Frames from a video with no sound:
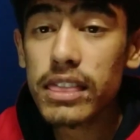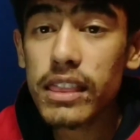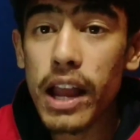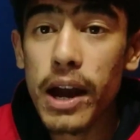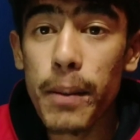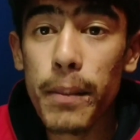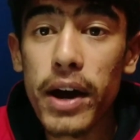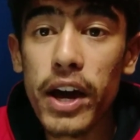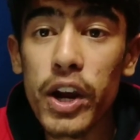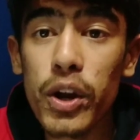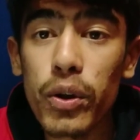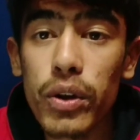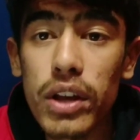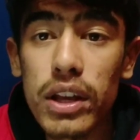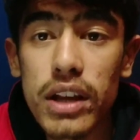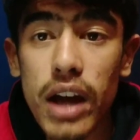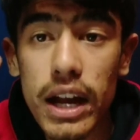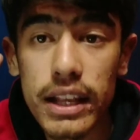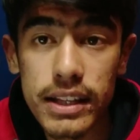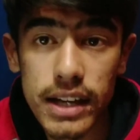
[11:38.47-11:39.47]
हमारे हुए
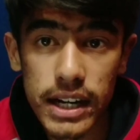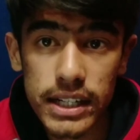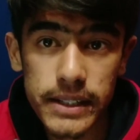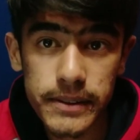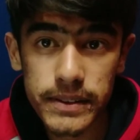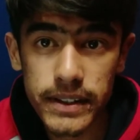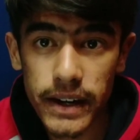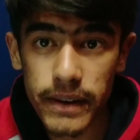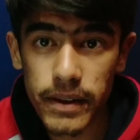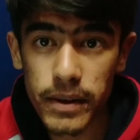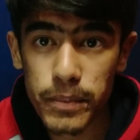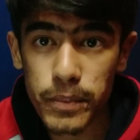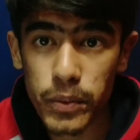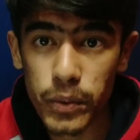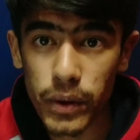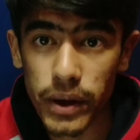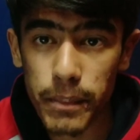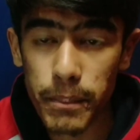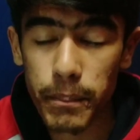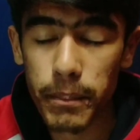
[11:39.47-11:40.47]
हज़ार सब्सक्राइबर
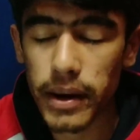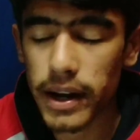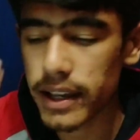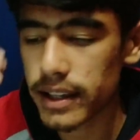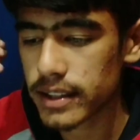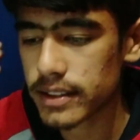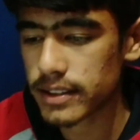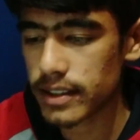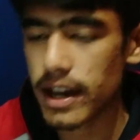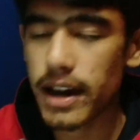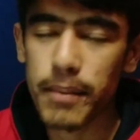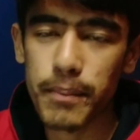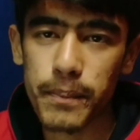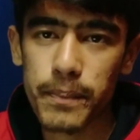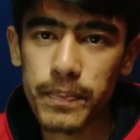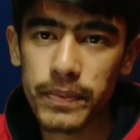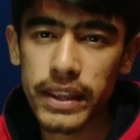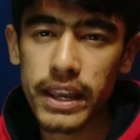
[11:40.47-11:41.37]
पूरे भाई साहब